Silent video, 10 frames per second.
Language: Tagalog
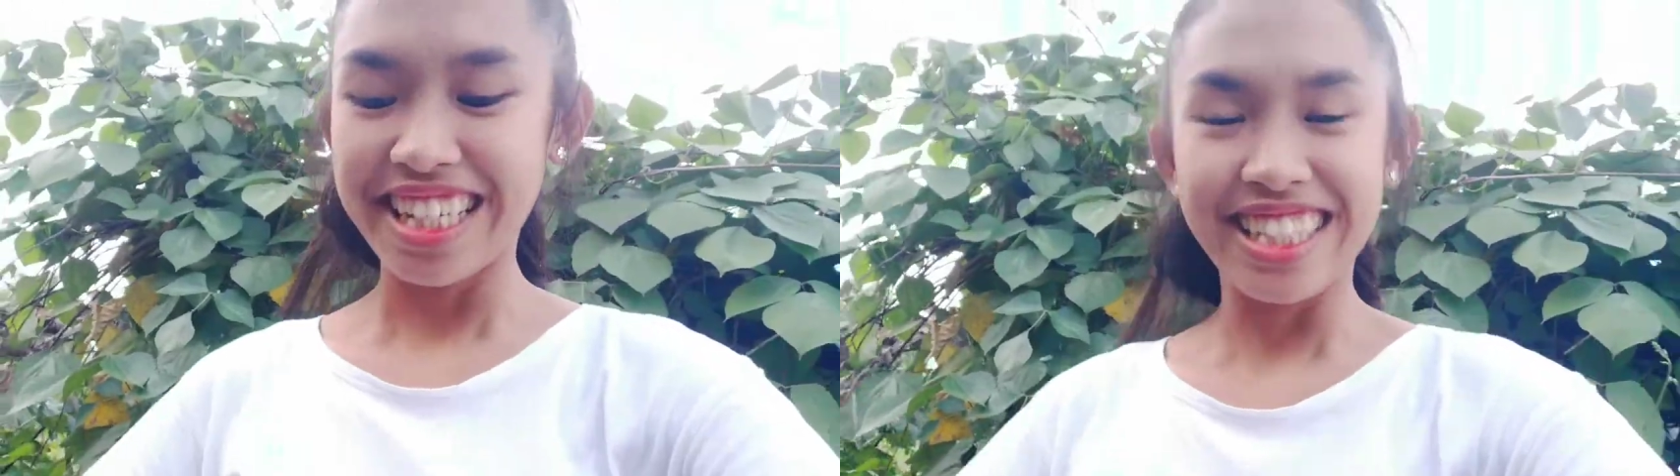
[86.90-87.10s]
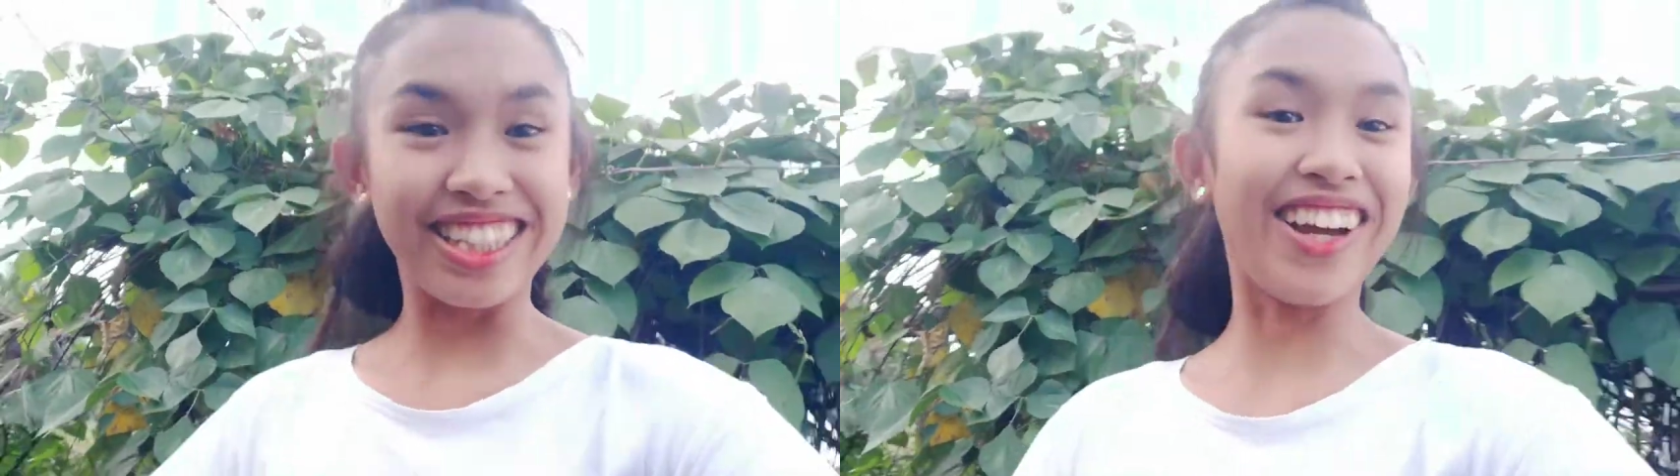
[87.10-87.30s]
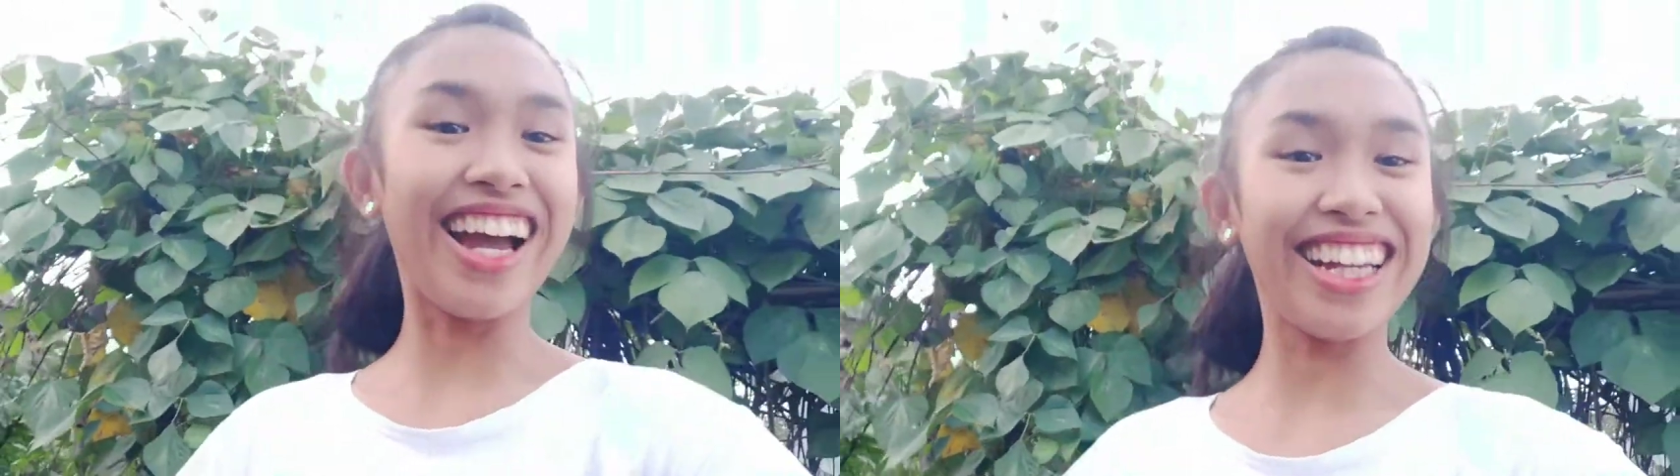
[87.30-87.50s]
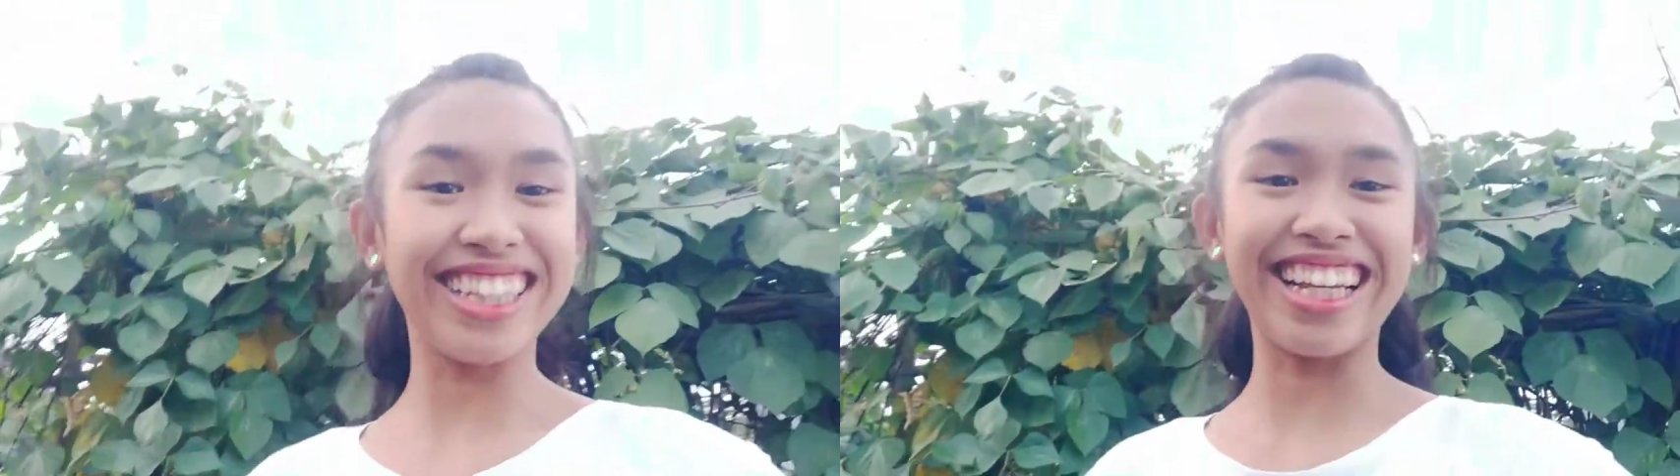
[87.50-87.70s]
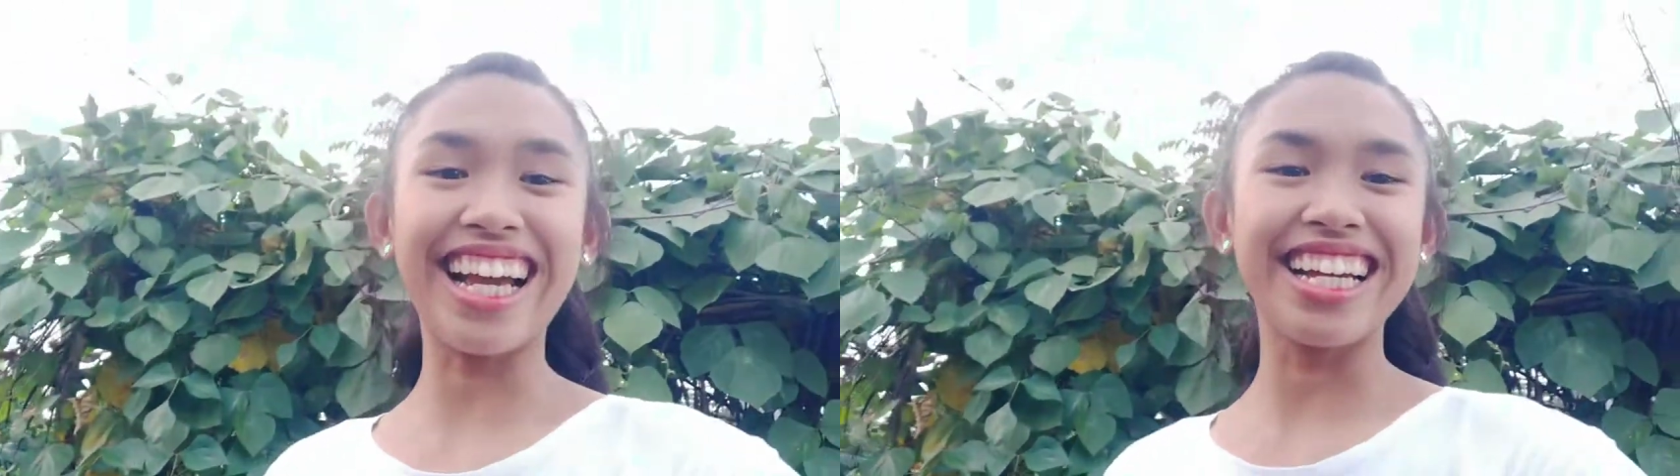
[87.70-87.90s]
so
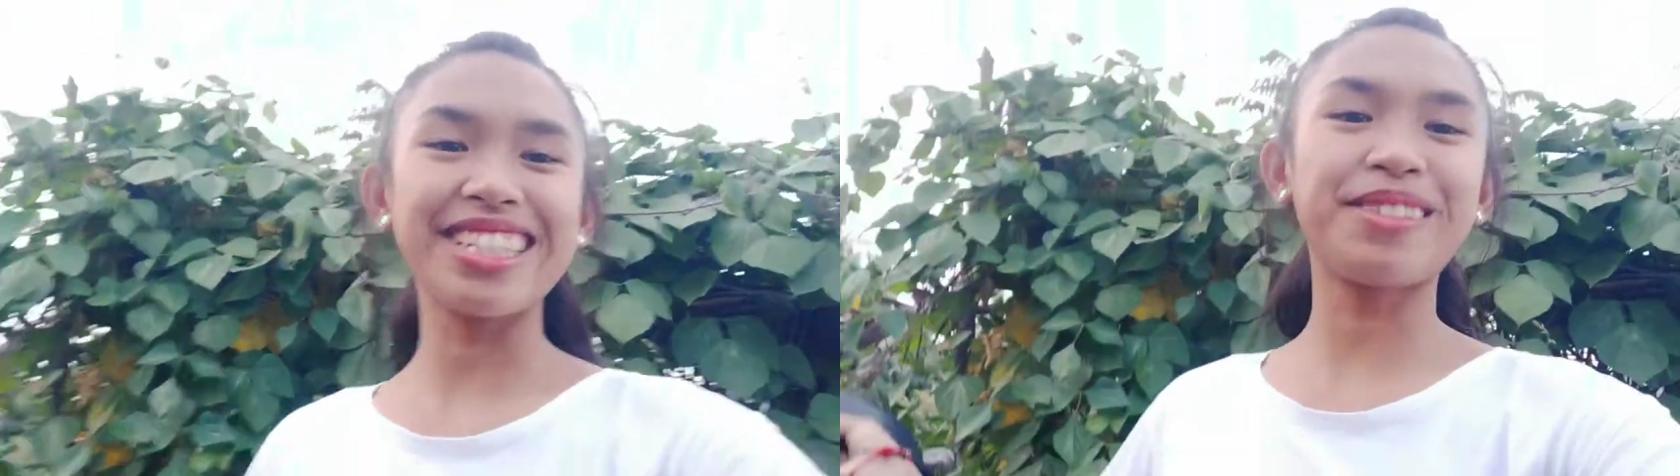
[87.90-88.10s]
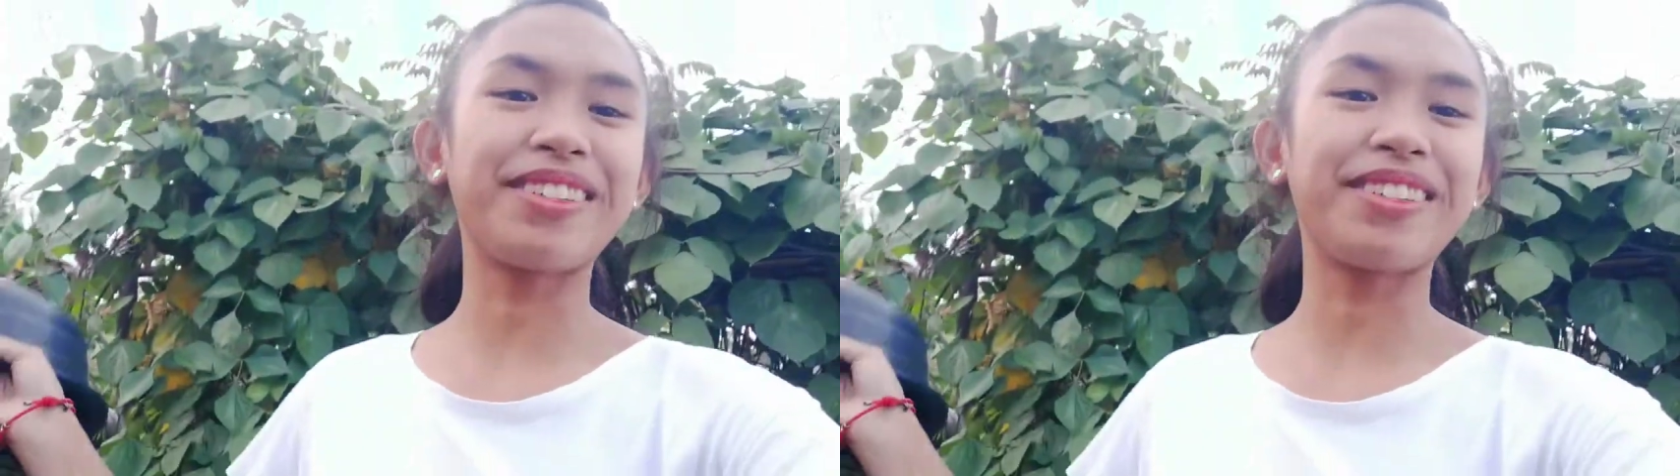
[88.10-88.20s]
ayun guys,